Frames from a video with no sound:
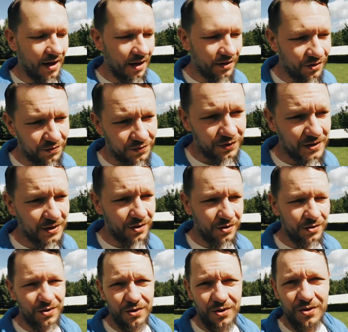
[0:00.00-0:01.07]
A to wszystko
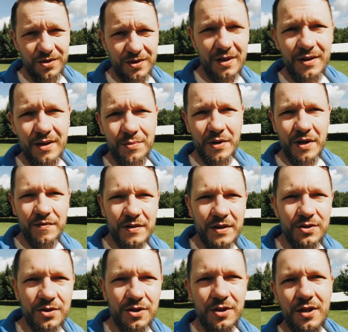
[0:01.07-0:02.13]
o to chodzi tak
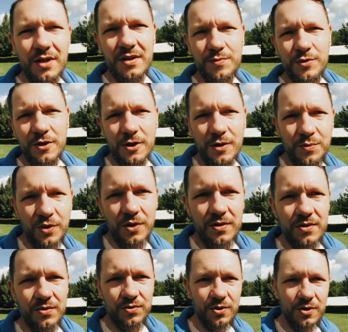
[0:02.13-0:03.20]
naprawdę. Czy się jest
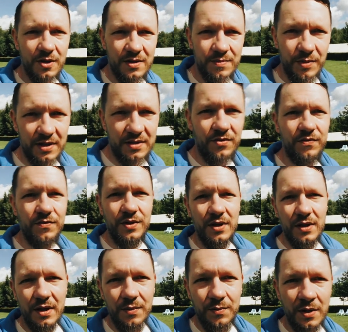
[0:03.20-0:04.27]
przedsiębiorcą, czy się jest
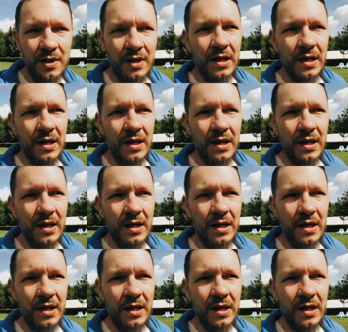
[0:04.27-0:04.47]
pracownikiem.